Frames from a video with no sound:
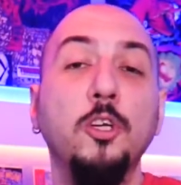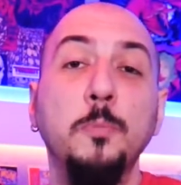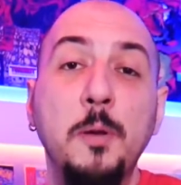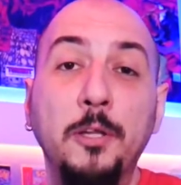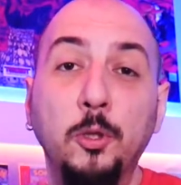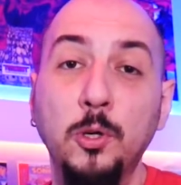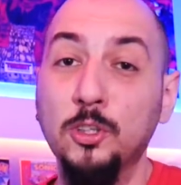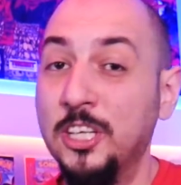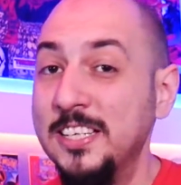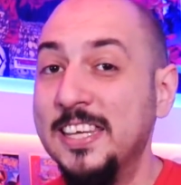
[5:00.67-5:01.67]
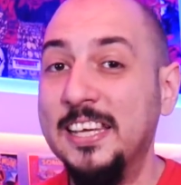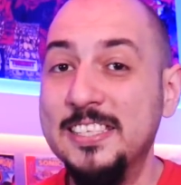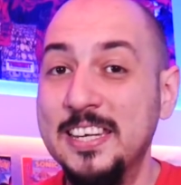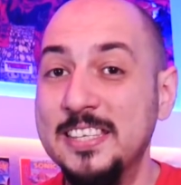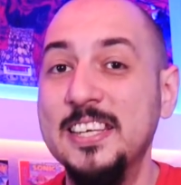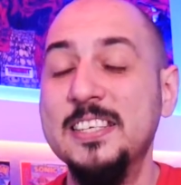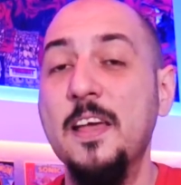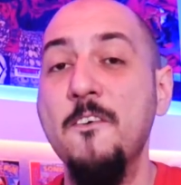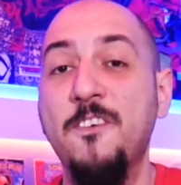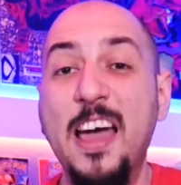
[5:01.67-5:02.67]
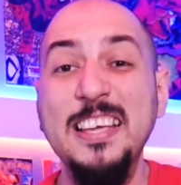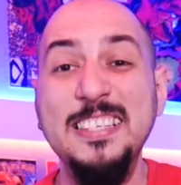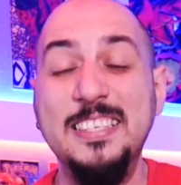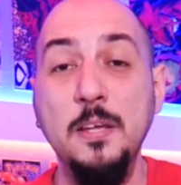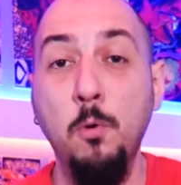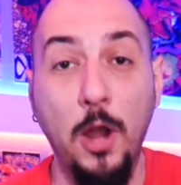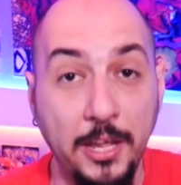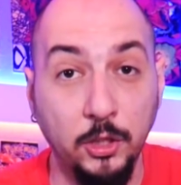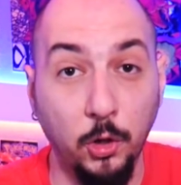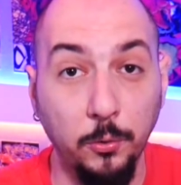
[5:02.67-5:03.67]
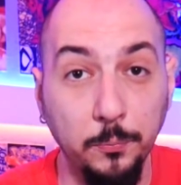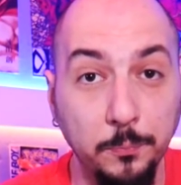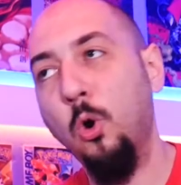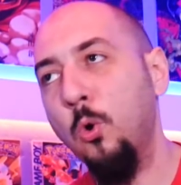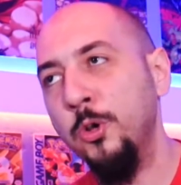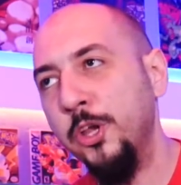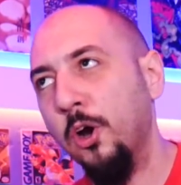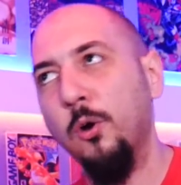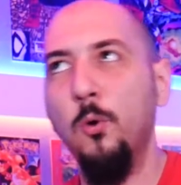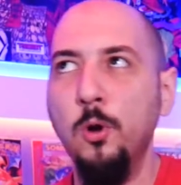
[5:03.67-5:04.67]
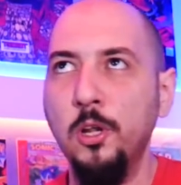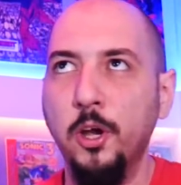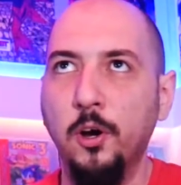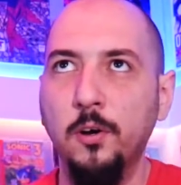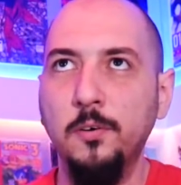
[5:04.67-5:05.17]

2021, Series X, Series S, Fly Simulator. Junio, julio,